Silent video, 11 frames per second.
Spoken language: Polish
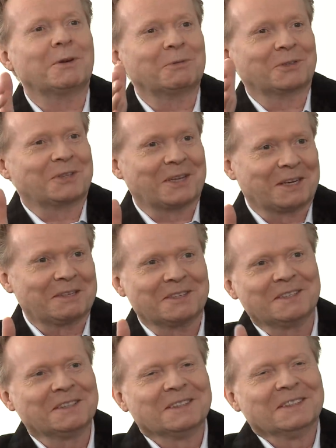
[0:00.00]
autostrady.
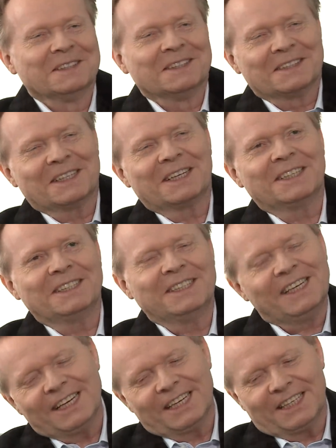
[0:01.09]
Ale
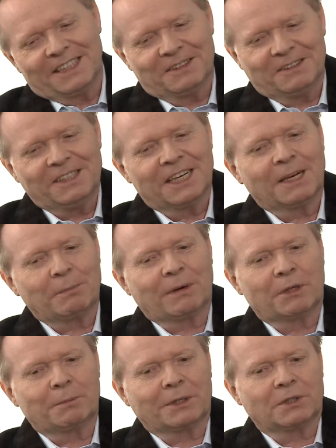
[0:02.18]
nie, nie,
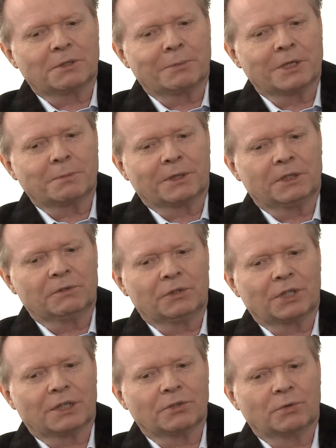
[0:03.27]
naprawdę, patrząc z perspektywy
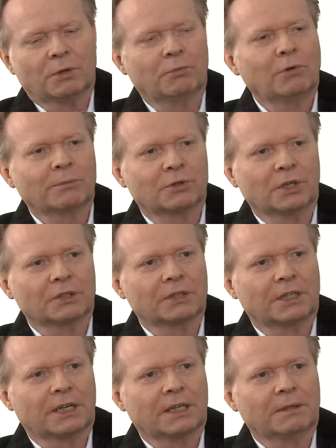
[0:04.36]
czasu, to była
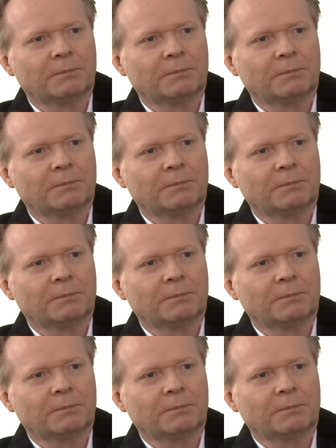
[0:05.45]
mrzonka.